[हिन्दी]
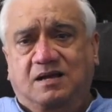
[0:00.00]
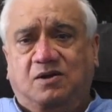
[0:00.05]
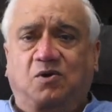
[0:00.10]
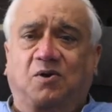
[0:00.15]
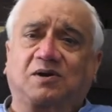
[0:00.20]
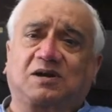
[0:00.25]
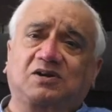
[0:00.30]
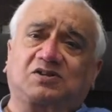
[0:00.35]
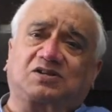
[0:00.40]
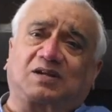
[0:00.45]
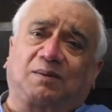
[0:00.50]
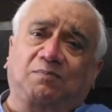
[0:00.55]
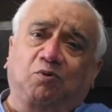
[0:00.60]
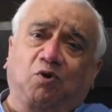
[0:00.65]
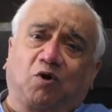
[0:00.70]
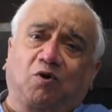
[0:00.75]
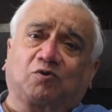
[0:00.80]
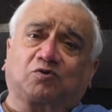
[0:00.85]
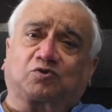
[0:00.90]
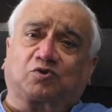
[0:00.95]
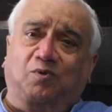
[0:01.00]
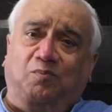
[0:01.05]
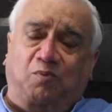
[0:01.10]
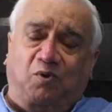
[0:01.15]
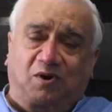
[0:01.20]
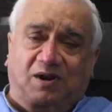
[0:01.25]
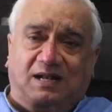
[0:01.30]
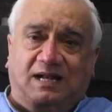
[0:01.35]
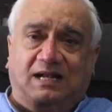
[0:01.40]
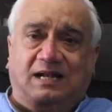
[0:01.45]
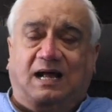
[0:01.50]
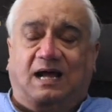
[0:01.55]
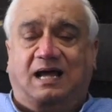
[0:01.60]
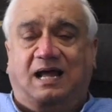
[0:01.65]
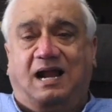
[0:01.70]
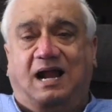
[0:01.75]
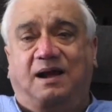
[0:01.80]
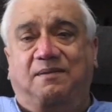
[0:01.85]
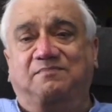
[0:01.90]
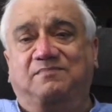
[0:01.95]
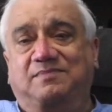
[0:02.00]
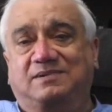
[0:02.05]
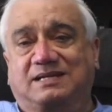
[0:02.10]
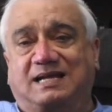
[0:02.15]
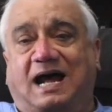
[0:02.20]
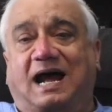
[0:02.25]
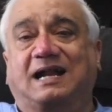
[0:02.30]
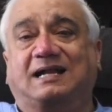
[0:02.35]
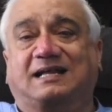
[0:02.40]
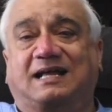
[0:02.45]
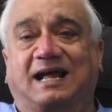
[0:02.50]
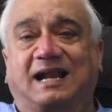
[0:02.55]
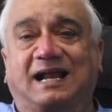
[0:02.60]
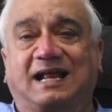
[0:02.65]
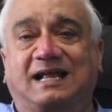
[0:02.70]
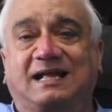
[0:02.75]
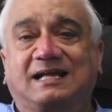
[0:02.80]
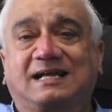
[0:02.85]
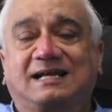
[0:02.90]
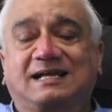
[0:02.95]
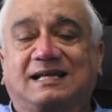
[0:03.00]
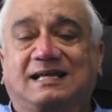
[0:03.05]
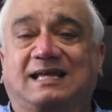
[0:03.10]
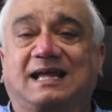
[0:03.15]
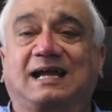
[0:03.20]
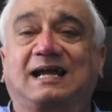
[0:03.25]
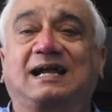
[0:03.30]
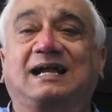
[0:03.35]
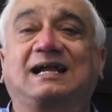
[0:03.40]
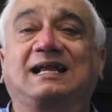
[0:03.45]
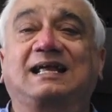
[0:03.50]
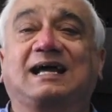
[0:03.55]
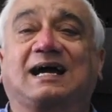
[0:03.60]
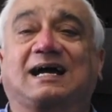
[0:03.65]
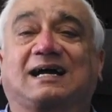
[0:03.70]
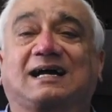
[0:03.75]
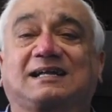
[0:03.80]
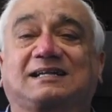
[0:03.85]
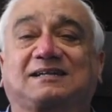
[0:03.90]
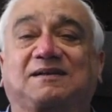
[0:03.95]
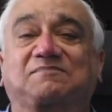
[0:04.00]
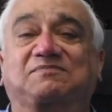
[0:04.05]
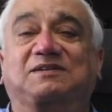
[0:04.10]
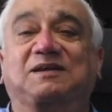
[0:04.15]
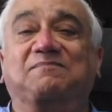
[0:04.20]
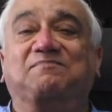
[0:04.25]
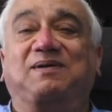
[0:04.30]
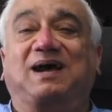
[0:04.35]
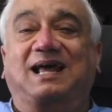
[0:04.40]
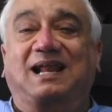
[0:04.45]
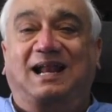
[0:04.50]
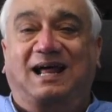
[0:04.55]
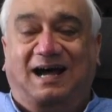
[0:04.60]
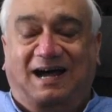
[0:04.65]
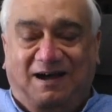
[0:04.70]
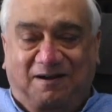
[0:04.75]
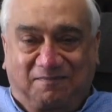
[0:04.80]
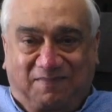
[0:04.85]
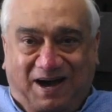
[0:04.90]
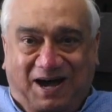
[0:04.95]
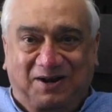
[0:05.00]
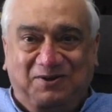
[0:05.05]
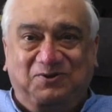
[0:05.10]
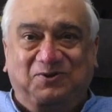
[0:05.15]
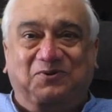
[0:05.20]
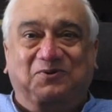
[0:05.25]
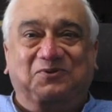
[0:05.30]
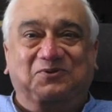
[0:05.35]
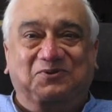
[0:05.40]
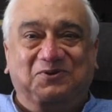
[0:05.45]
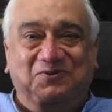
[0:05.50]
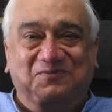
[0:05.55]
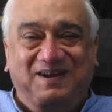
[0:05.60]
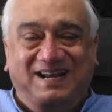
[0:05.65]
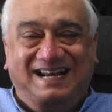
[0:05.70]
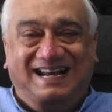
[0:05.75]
क्योंकि सब लोग उसको बोलते थे अगर हम याद करें कि इंडिया का सबसे पहला अखबार जो उर्दू में